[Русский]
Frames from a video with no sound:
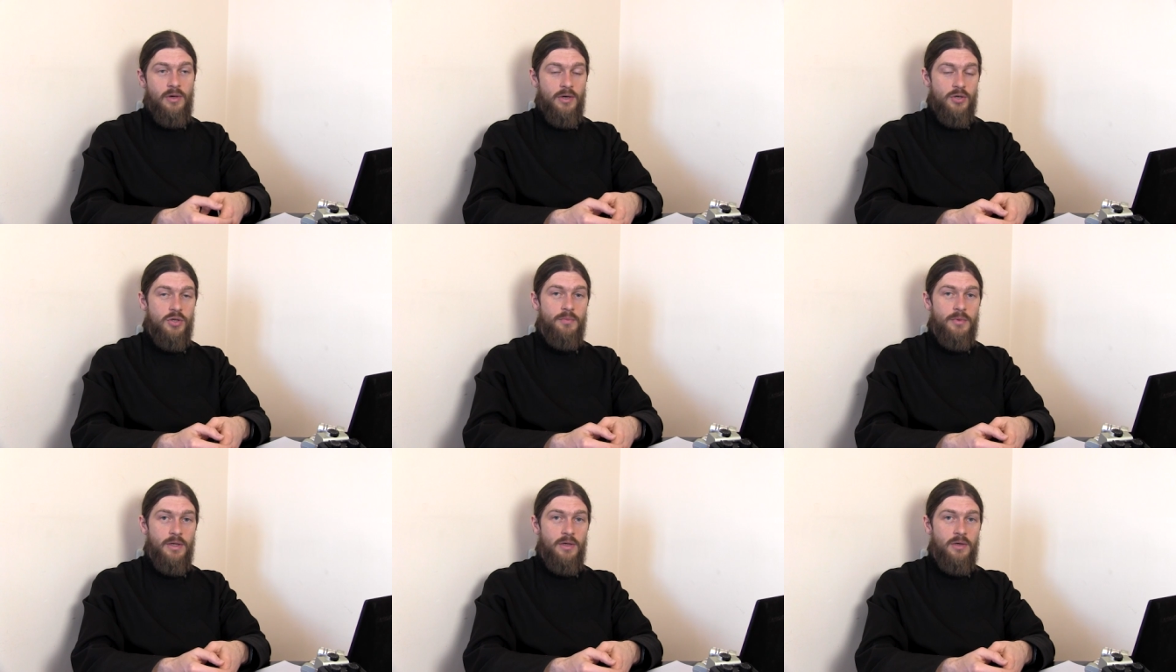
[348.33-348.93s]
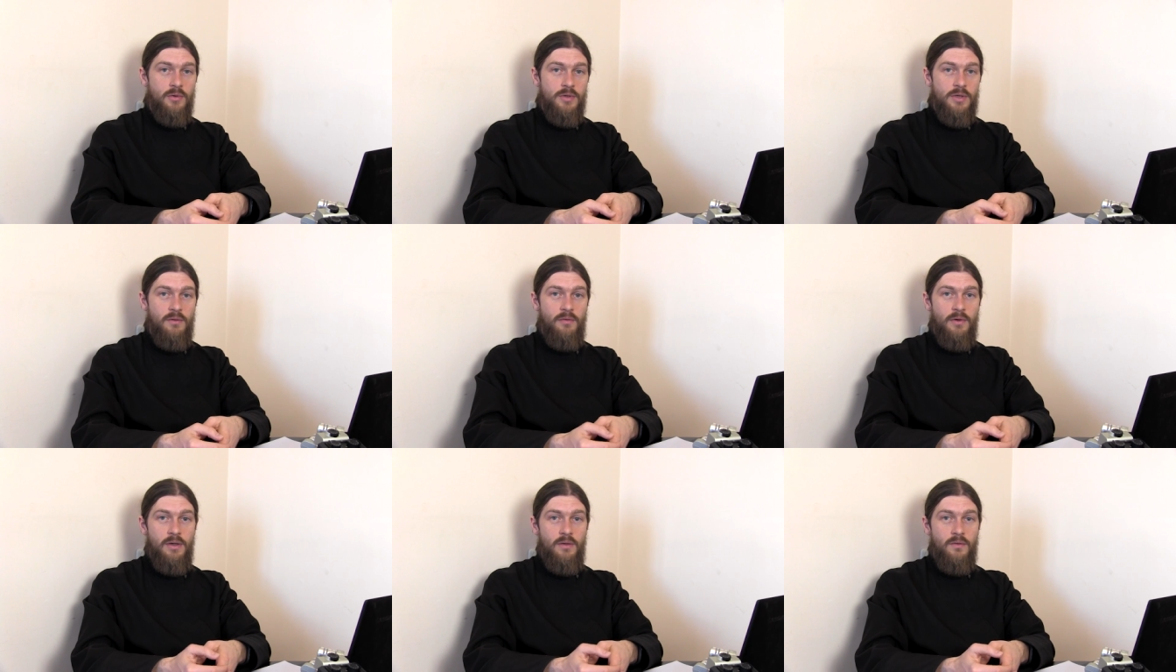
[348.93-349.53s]
Хорошо бы таких людей
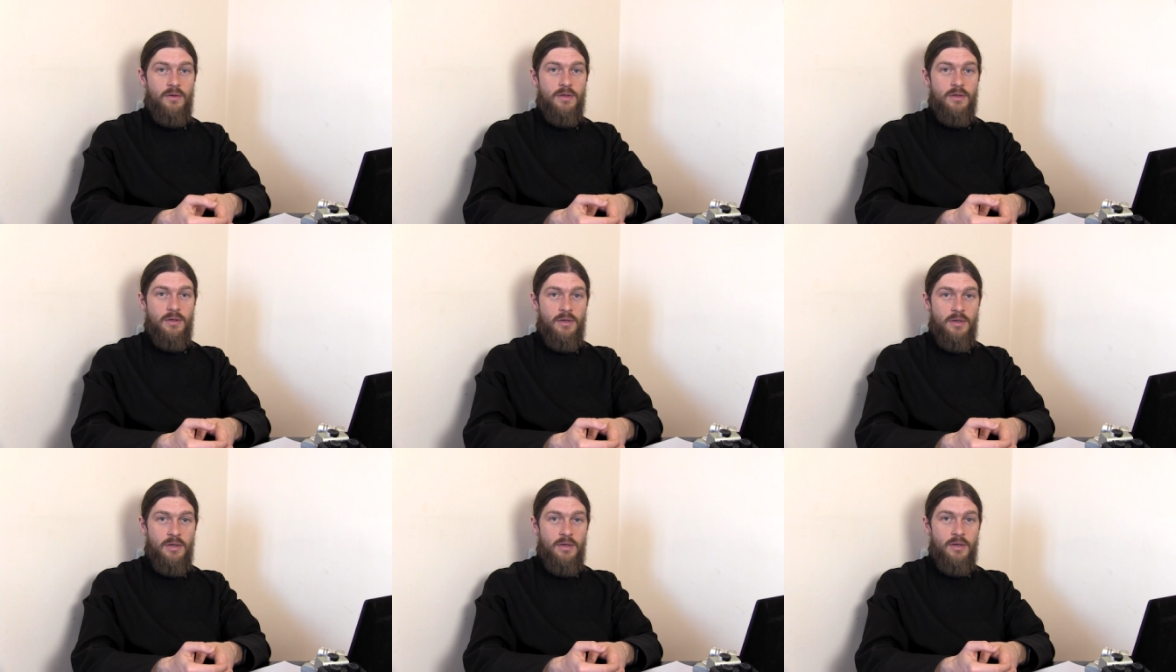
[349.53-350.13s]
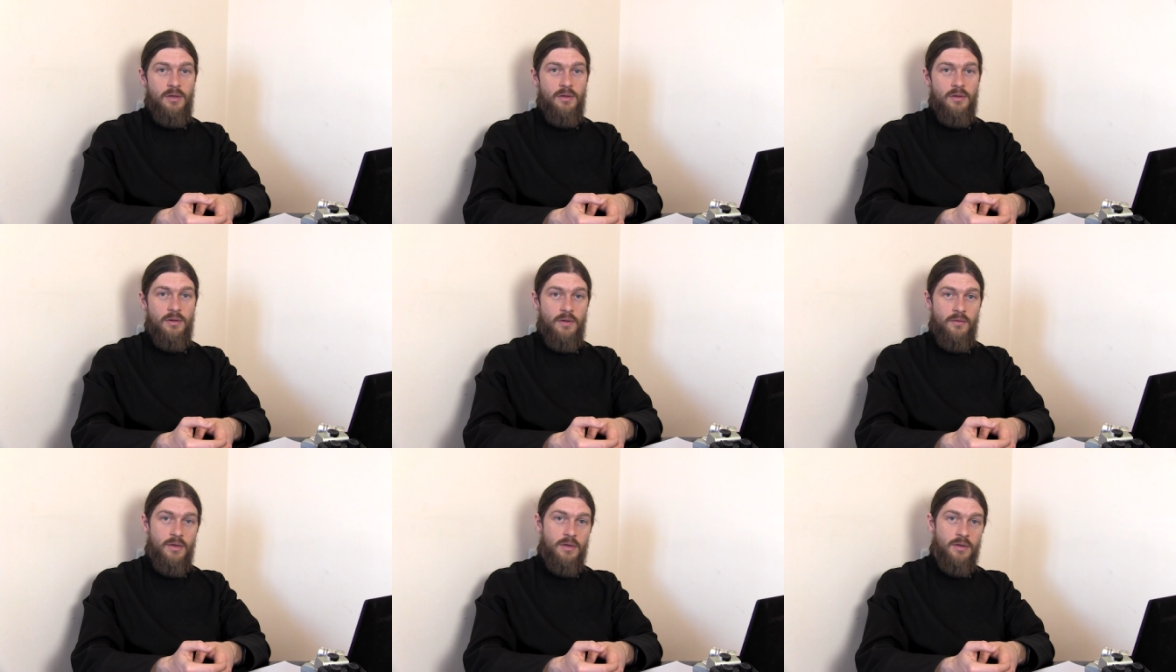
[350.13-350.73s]
выявить и,
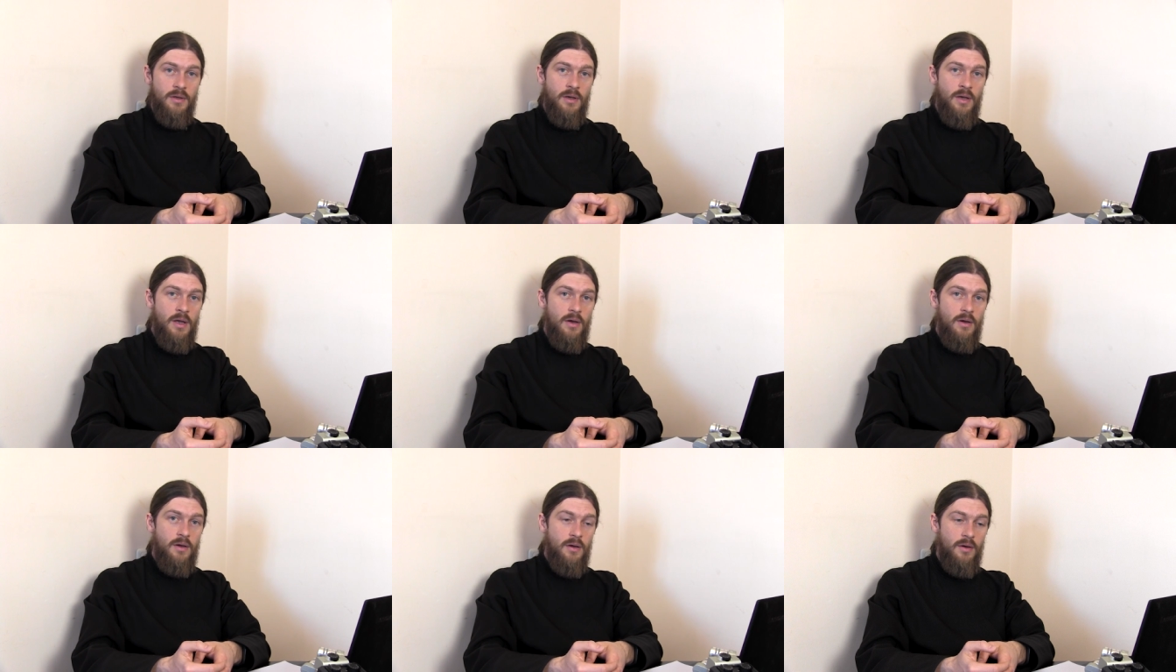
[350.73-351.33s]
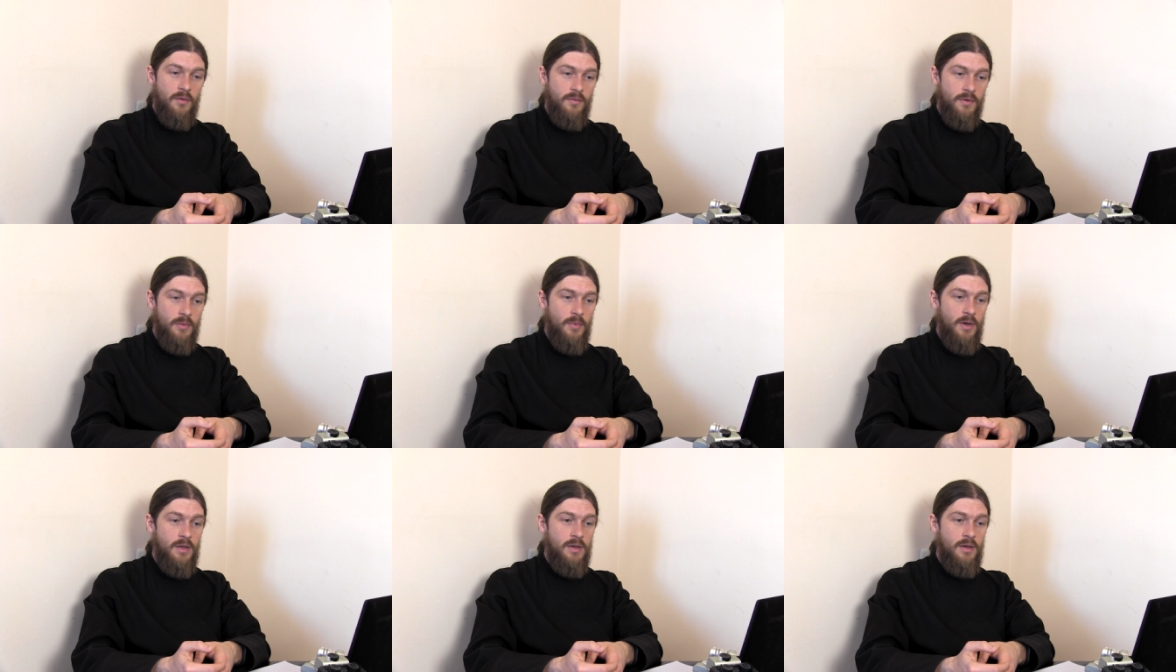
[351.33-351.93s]
наверное, э,
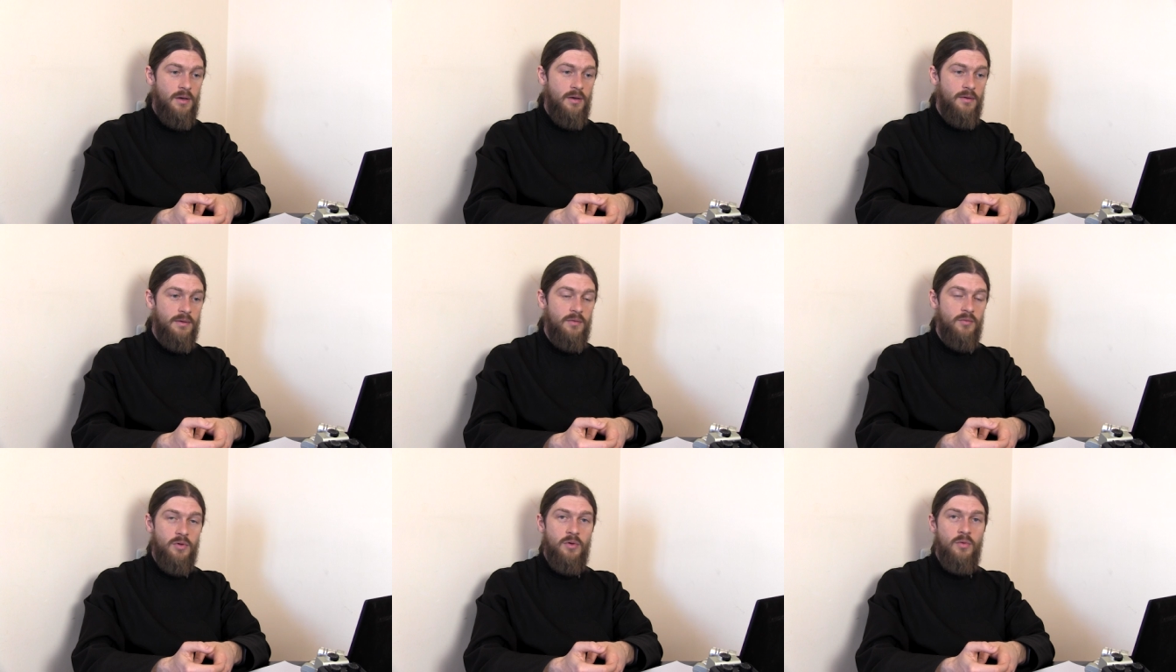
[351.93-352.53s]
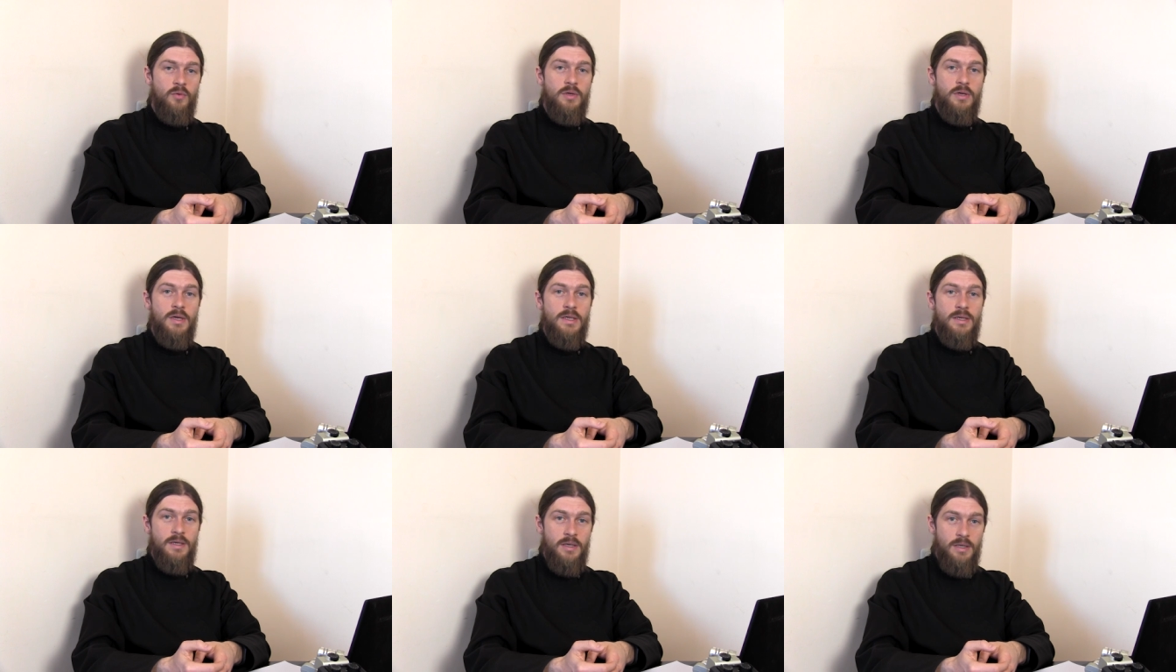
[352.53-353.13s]
внимание основное
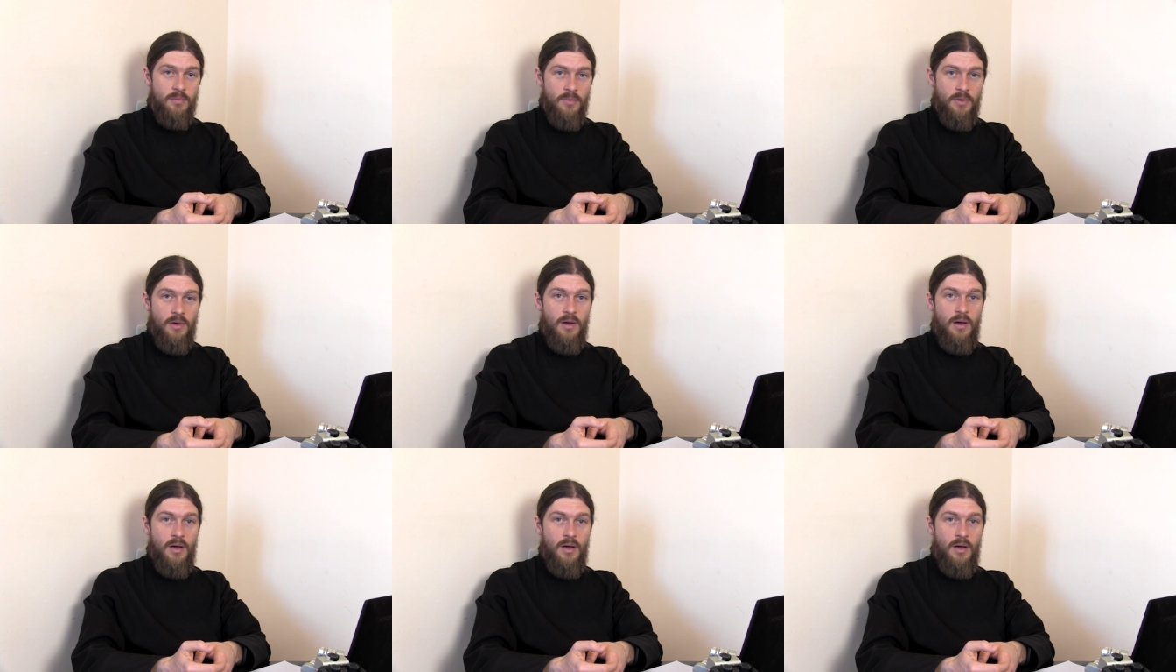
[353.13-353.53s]
уделять им,